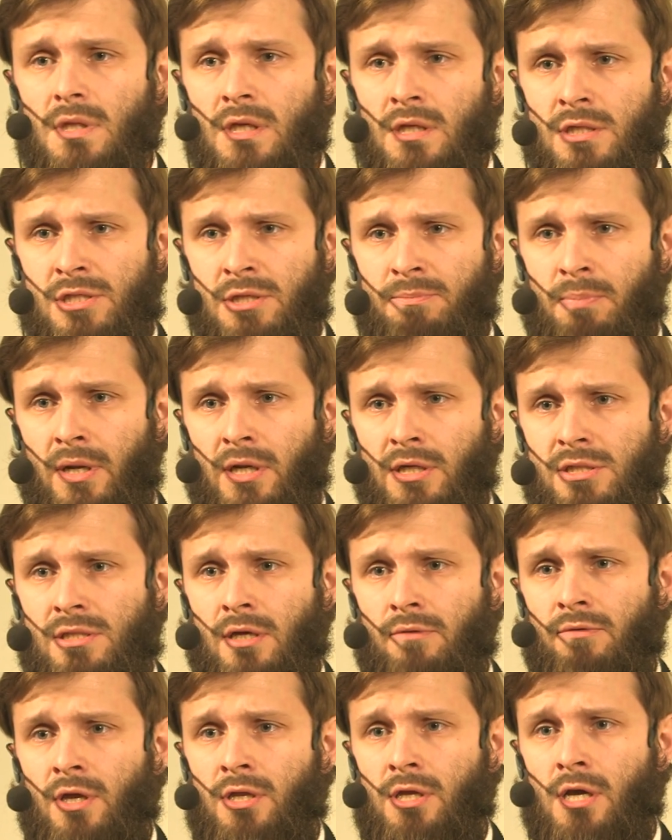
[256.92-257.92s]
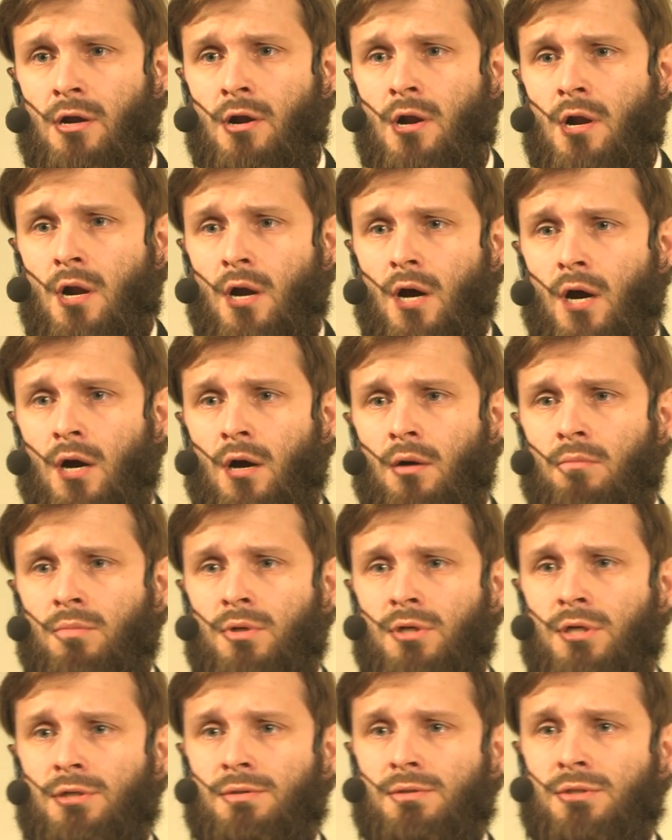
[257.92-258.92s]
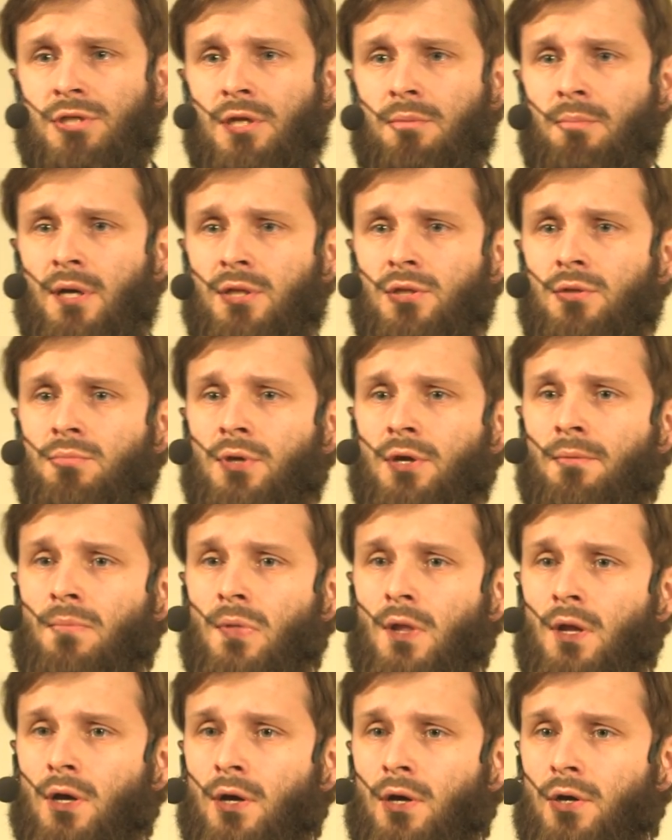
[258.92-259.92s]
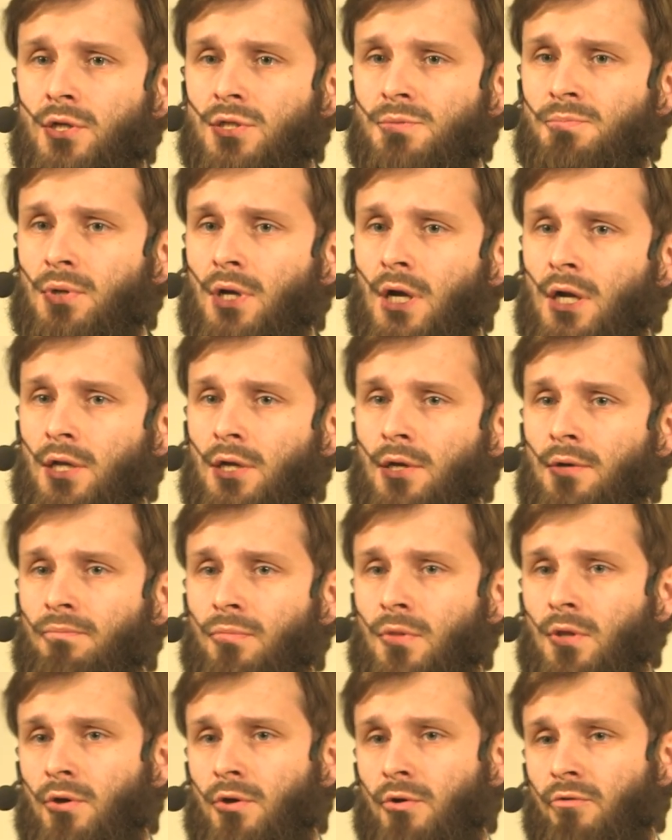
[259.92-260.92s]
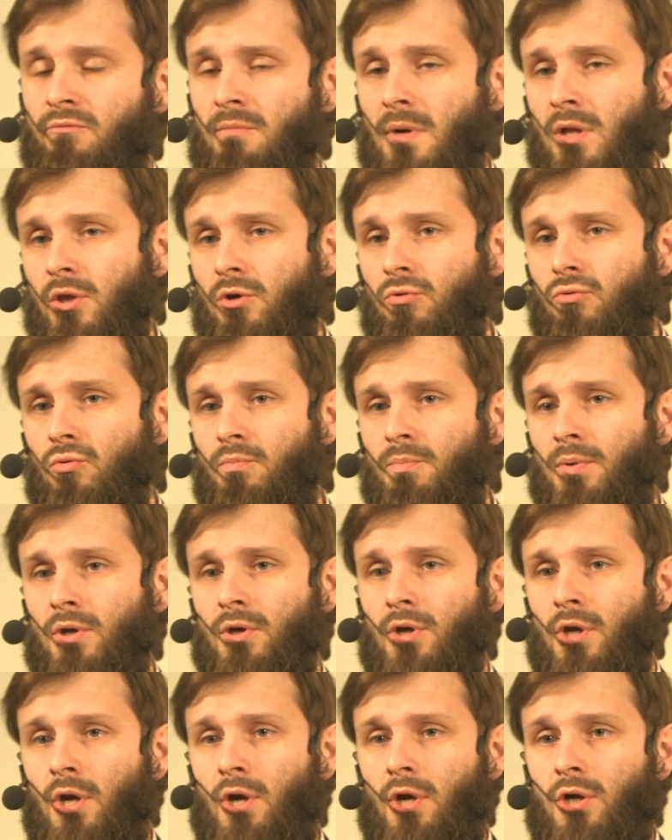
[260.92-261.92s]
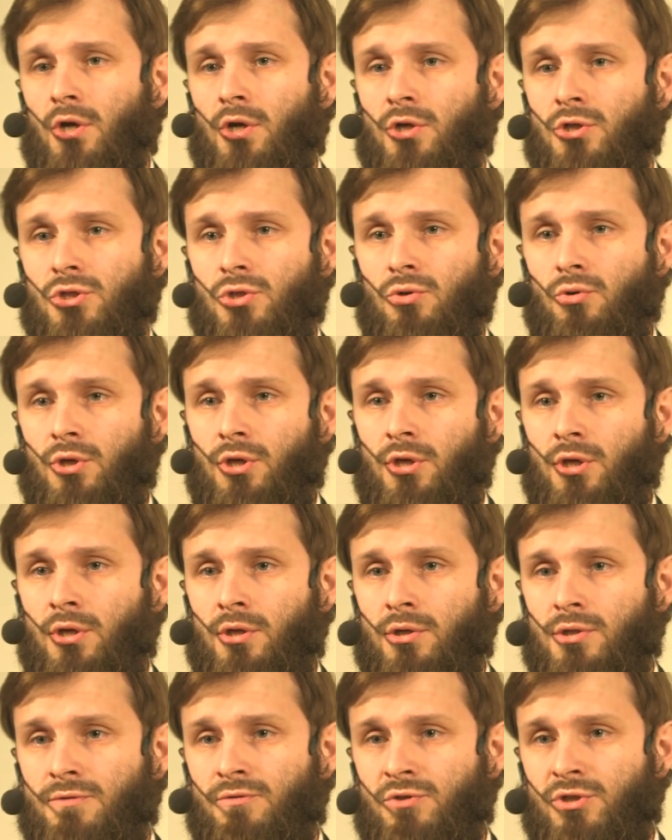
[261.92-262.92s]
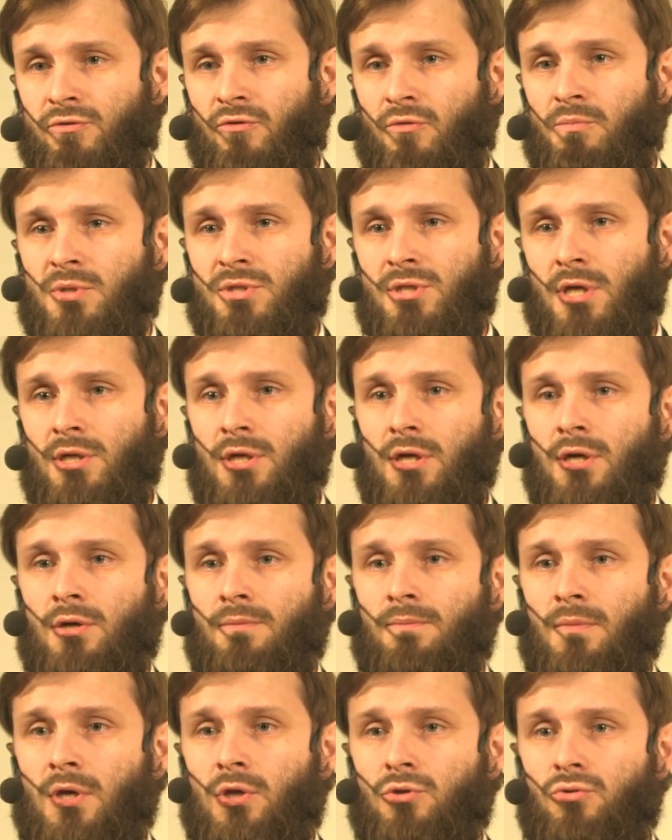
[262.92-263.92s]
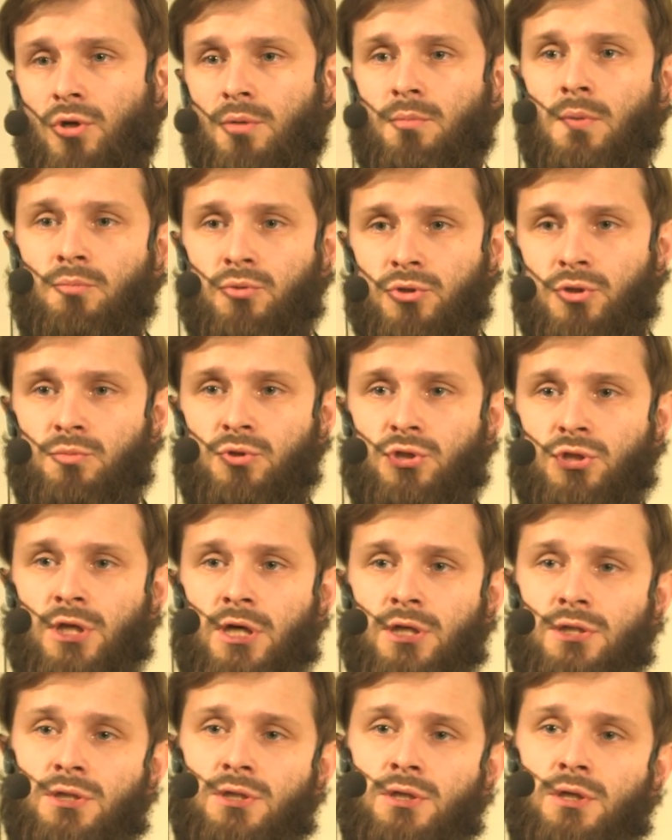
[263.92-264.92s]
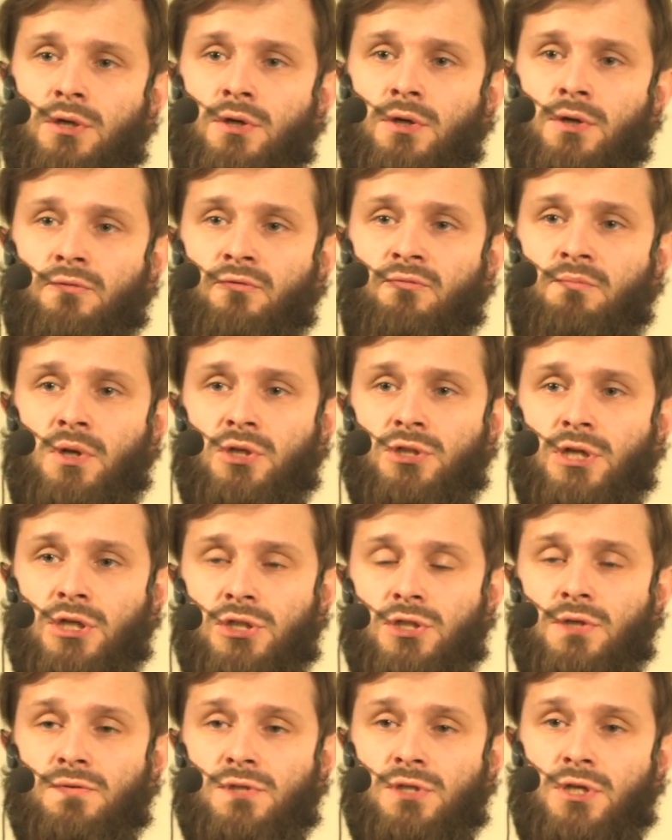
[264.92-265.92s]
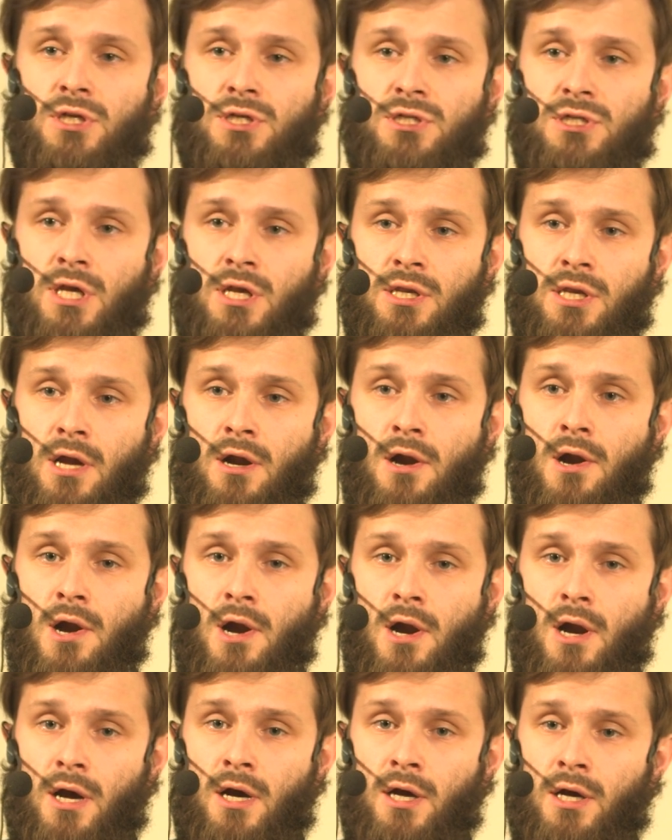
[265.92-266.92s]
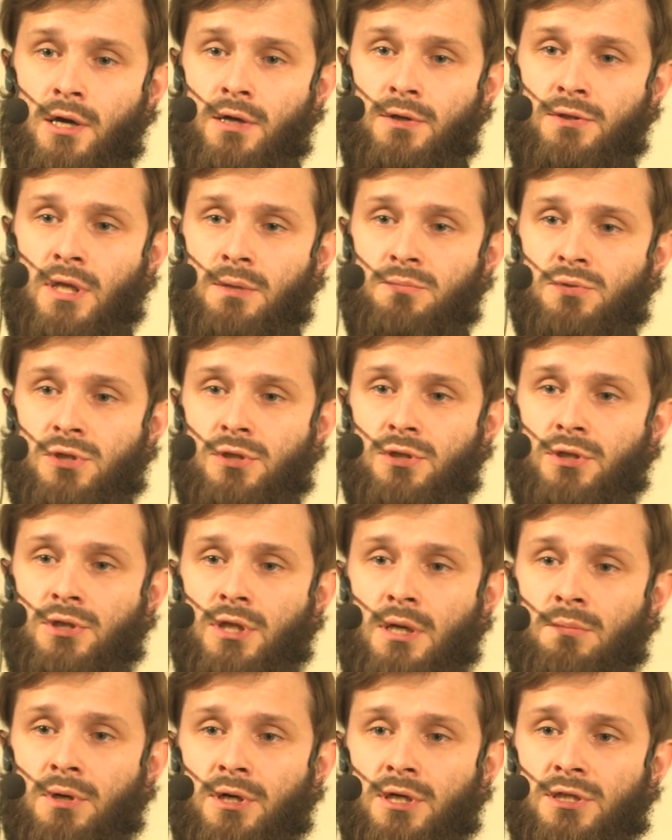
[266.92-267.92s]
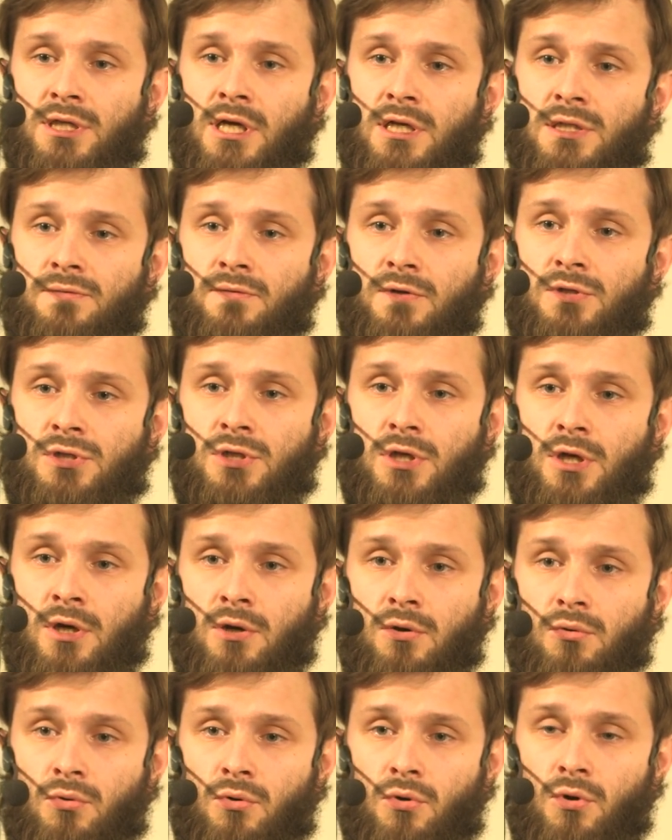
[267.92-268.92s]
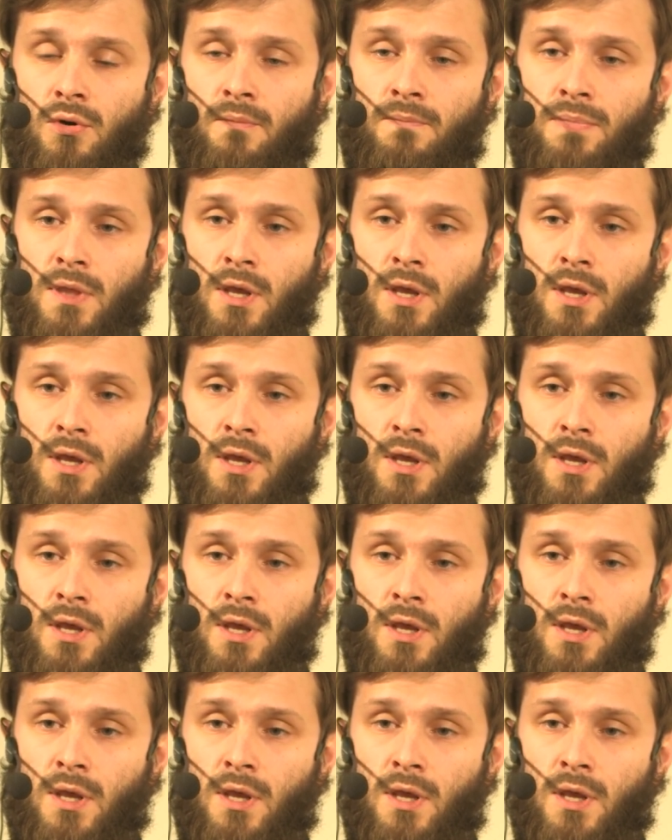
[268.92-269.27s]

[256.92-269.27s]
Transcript: соприкосновения а, мы с ребятами э, разбирали э, в малой группе э, строки Священного Писания, которые мы будем читать в ближайшее воскресенье. Там, там рассказывается о